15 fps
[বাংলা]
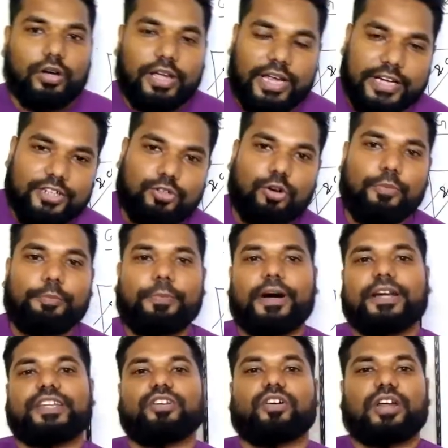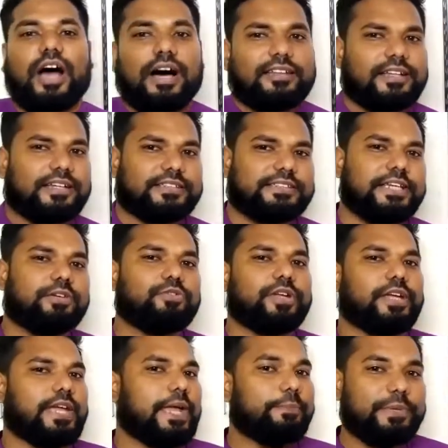অ্যান্ড কোম্পানি ওর আদার যে কোনো
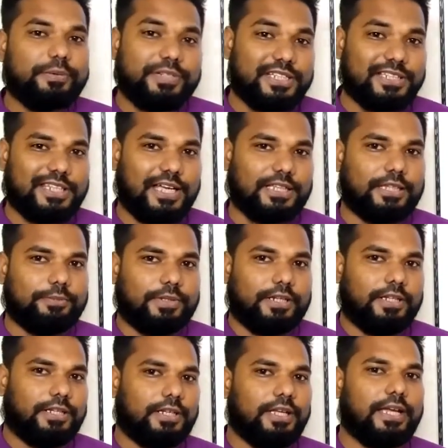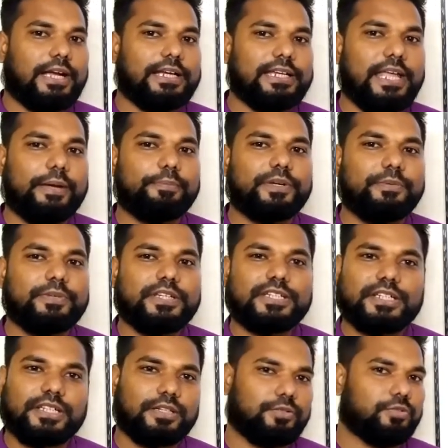অ্যাব্রিভিয়েশন থাকতে পারে এখানে
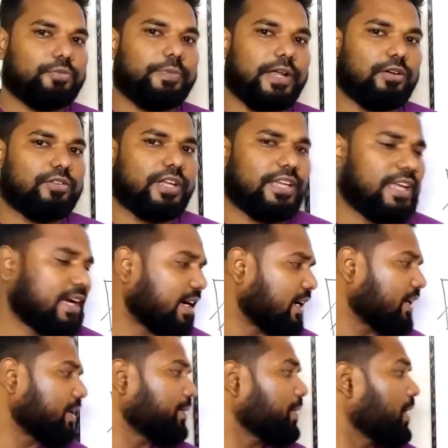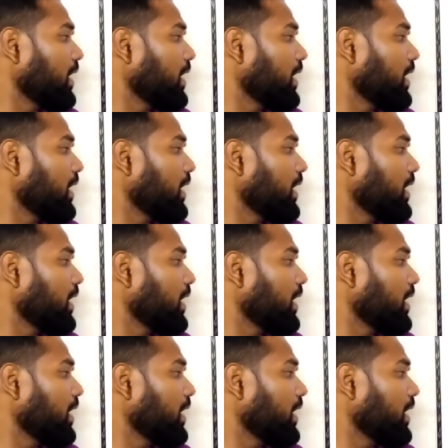এব্রিভিয়েশনের কোনো ভ্যালু নাই এখানে